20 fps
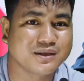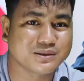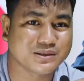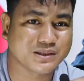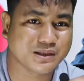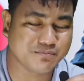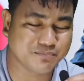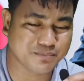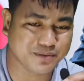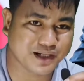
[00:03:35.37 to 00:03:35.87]

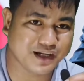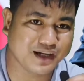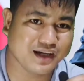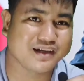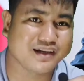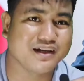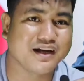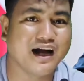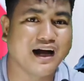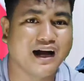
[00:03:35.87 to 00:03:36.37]

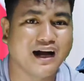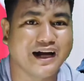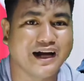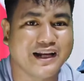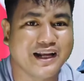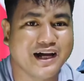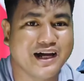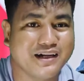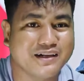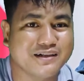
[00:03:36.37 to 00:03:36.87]
Siyempre, ang
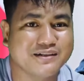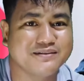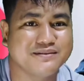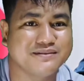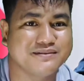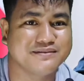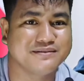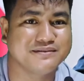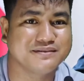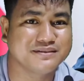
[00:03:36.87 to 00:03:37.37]
anak
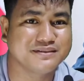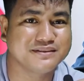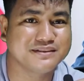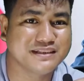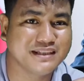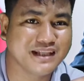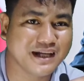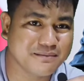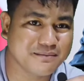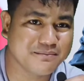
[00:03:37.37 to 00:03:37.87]

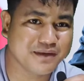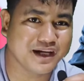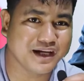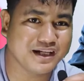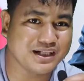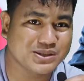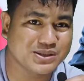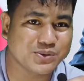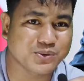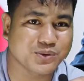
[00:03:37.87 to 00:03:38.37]
ng
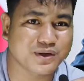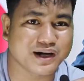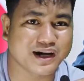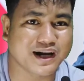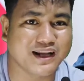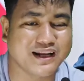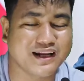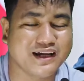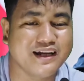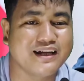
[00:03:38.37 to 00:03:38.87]
Maisog
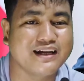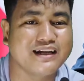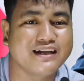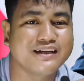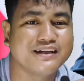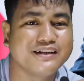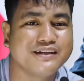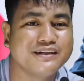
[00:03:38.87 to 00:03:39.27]
Rale.